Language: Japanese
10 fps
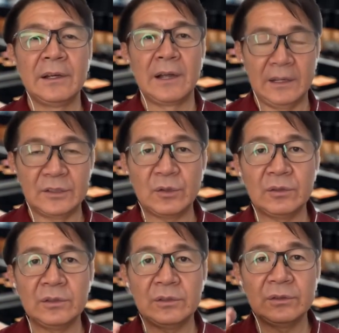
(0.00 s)
そう
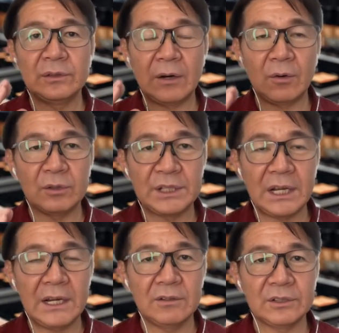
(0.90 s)
いう風なおしゃ
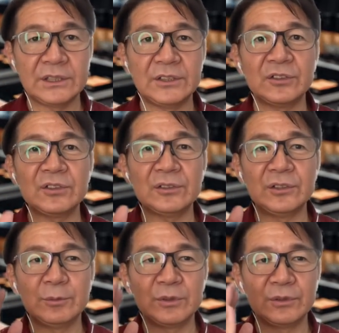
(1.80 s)
れをしつつ
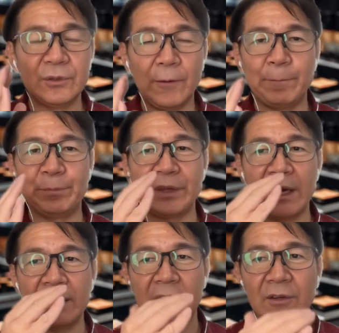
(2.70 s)
自分の
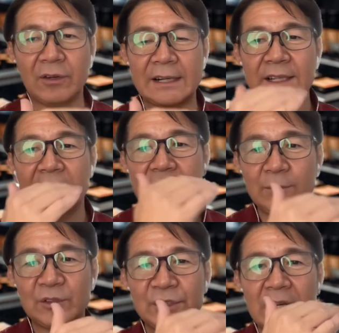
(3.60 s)
年齢を重ねて
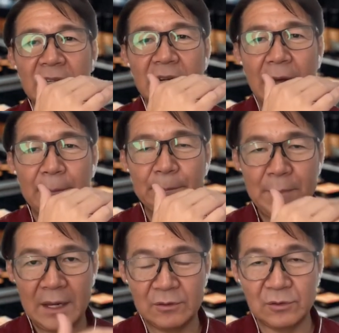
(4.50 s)
も素敵な
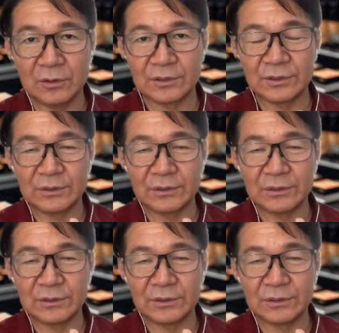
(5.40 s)
メイクを